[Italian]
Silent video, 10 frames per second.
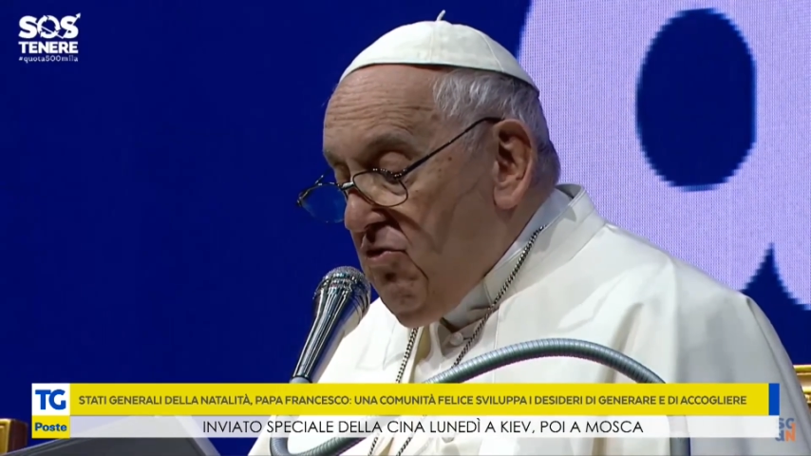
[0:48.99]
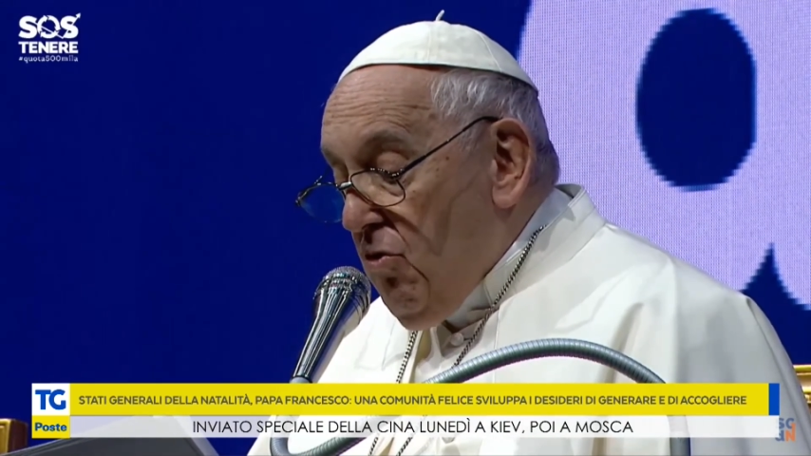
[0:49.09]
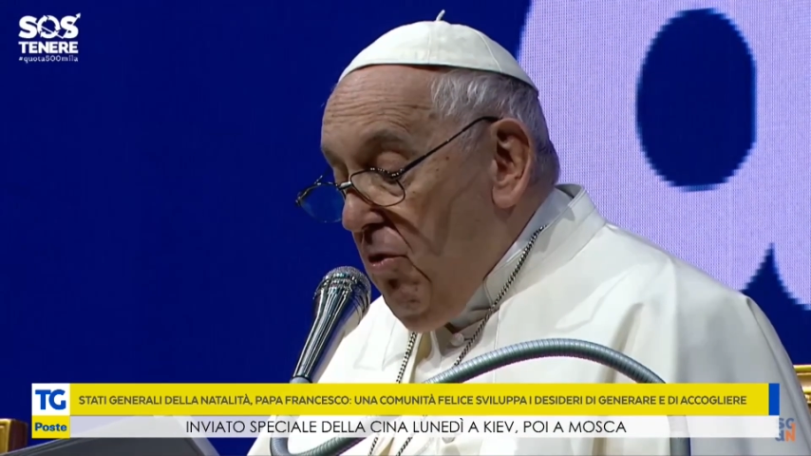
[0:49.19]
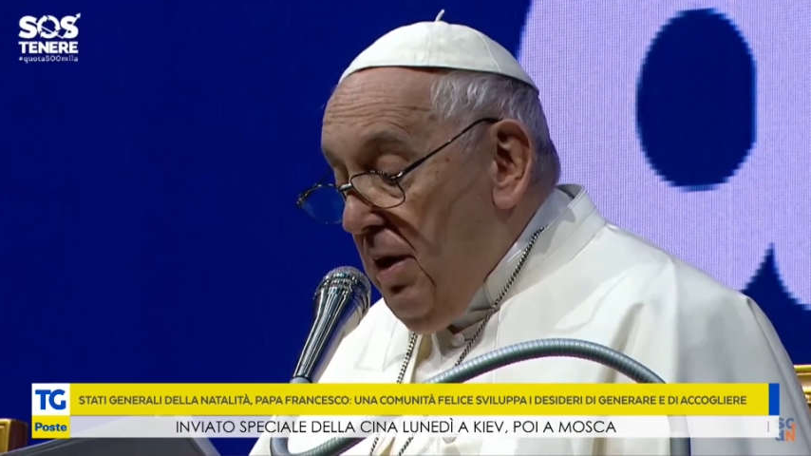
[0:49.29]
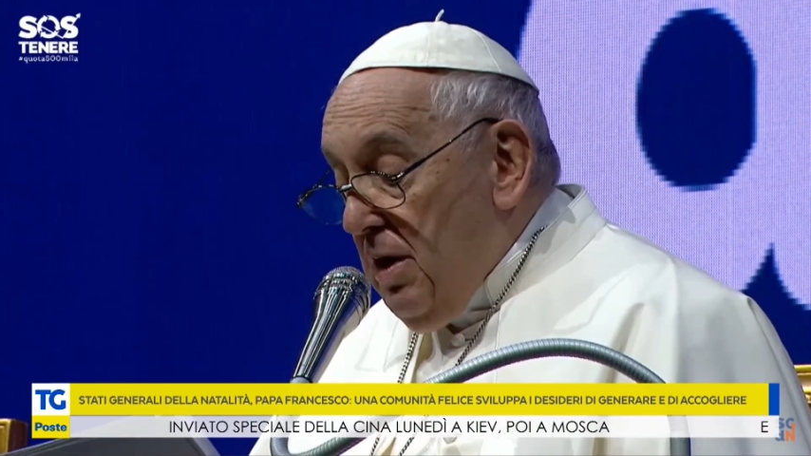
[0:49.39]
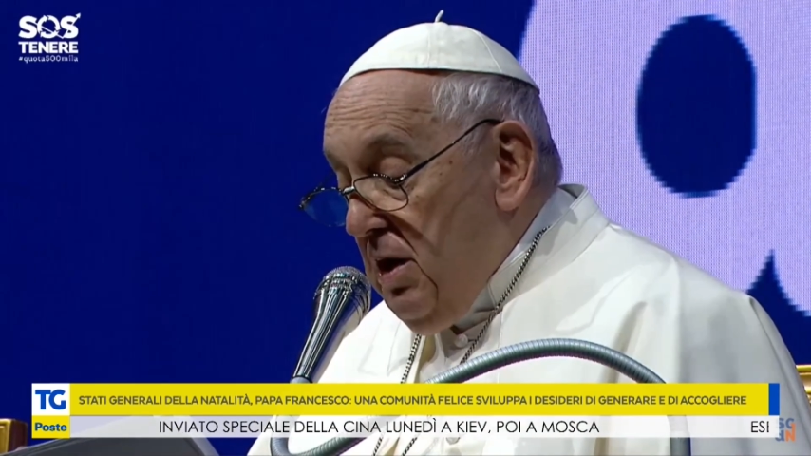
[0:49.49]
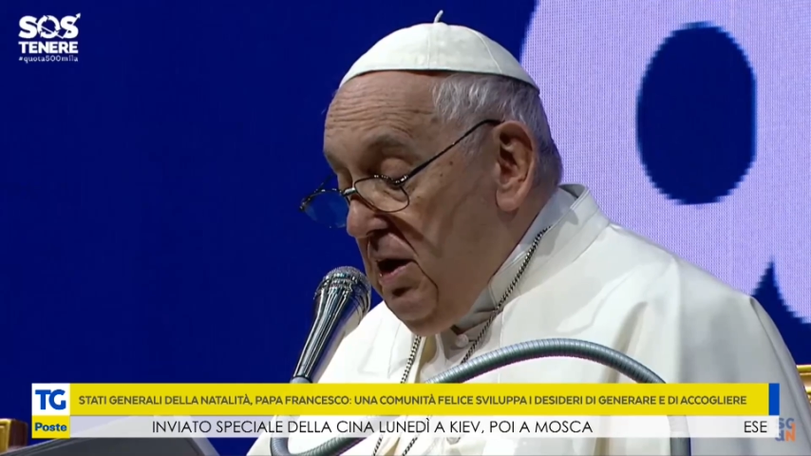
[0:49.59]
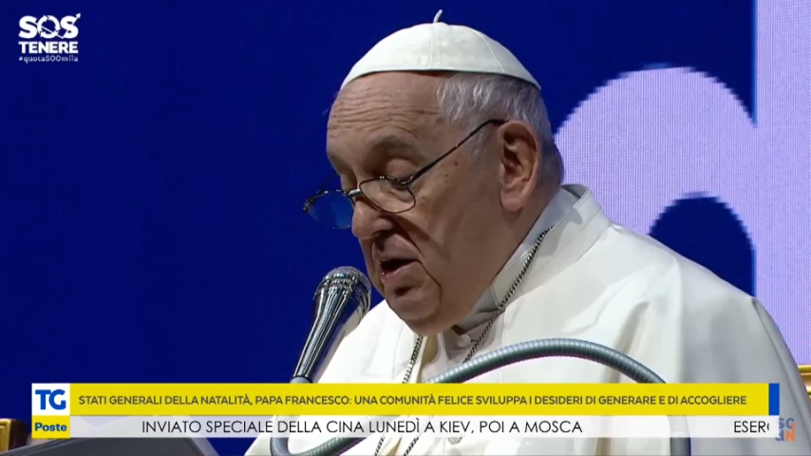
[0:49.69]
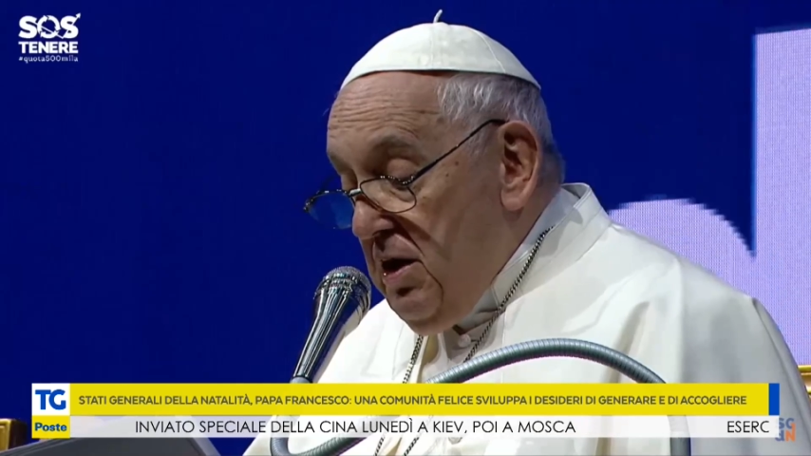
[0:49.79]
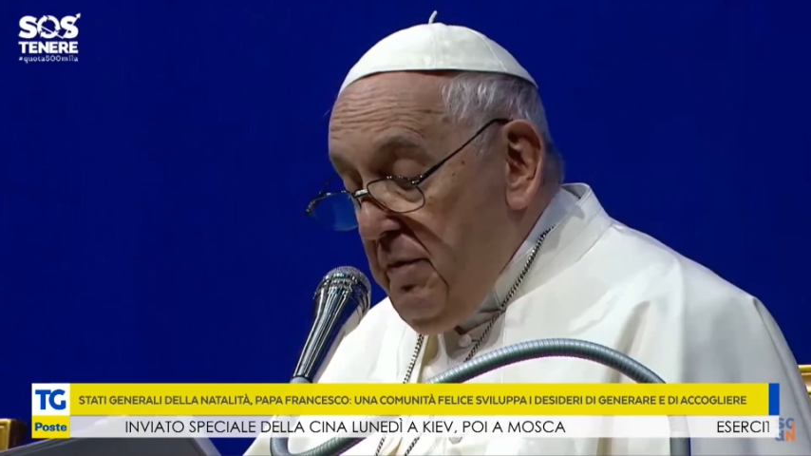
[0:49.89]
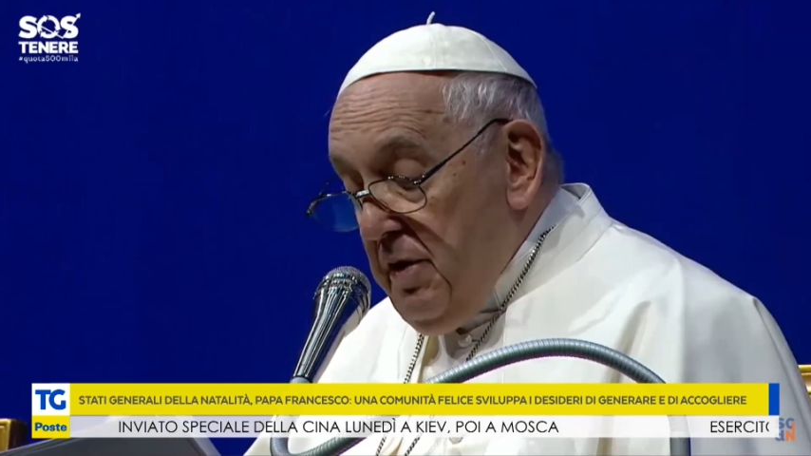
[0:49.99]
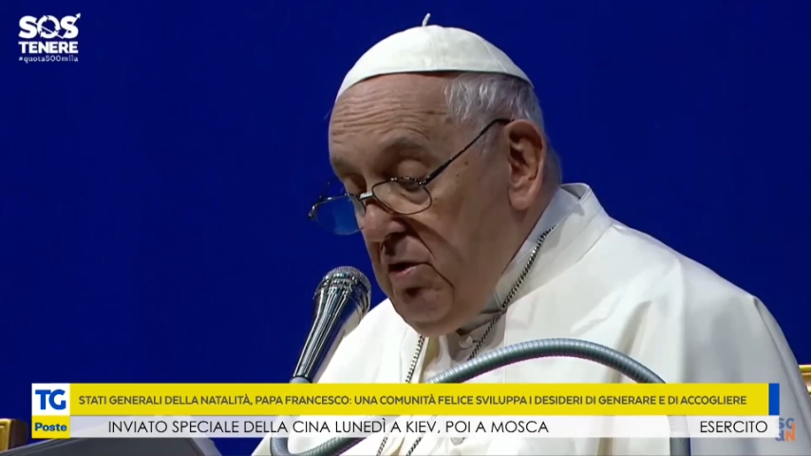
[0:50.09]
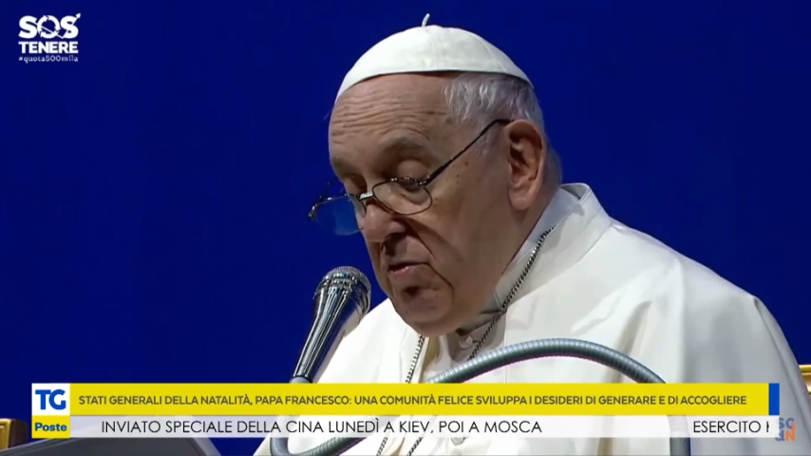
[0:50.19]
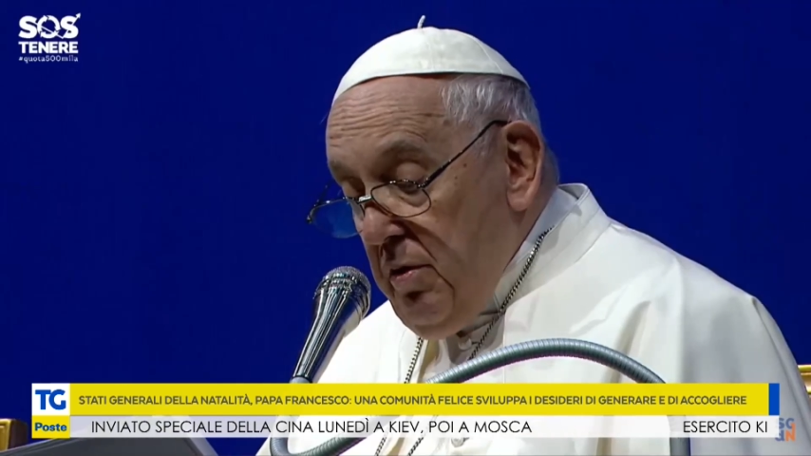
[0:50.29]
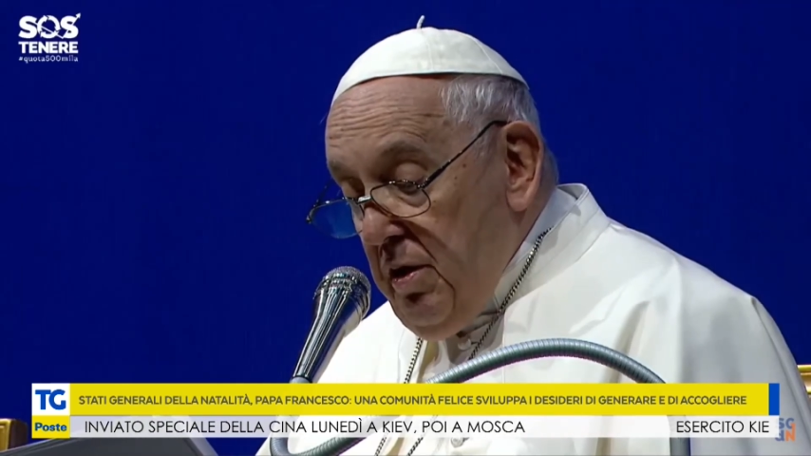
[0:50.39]
somma di
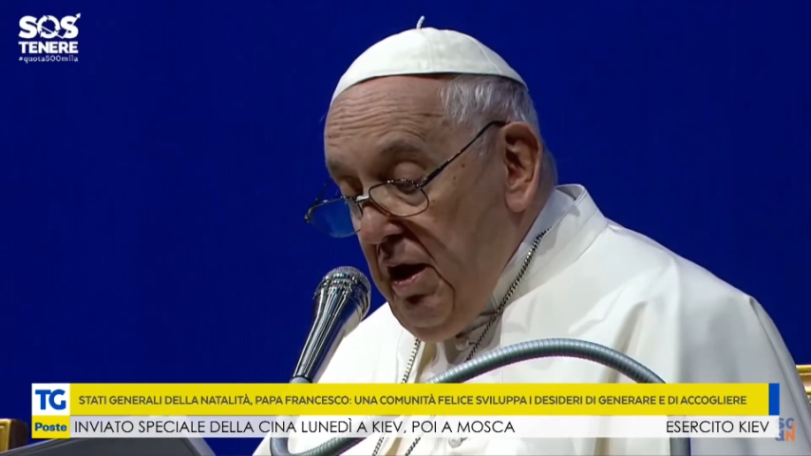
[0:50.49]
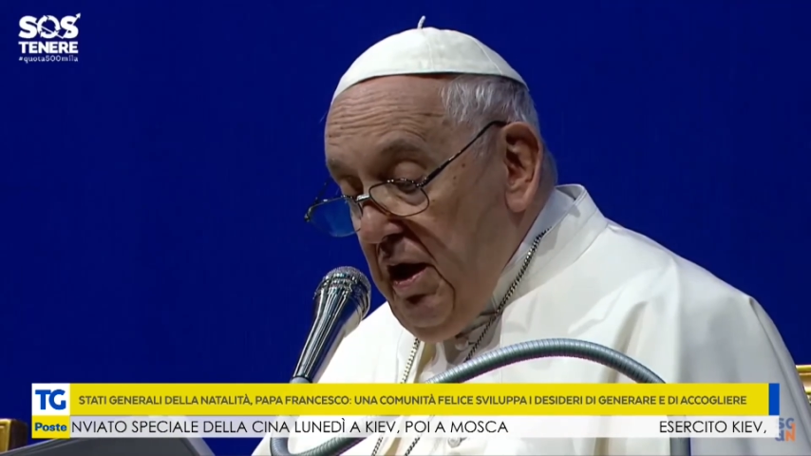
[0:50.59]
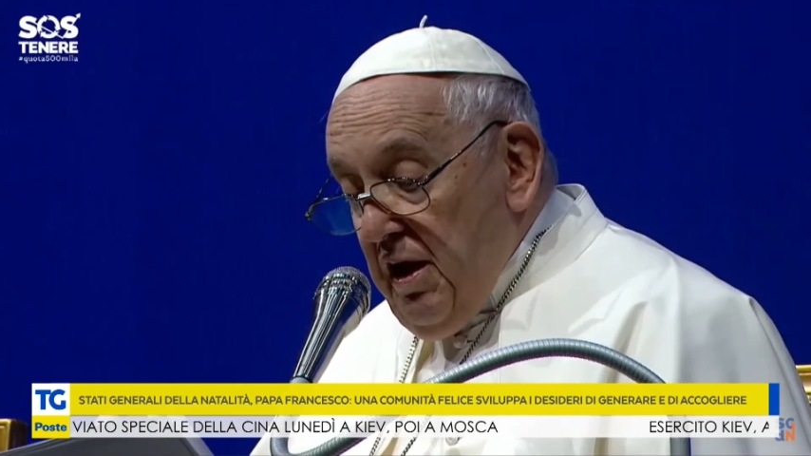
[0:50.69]
individui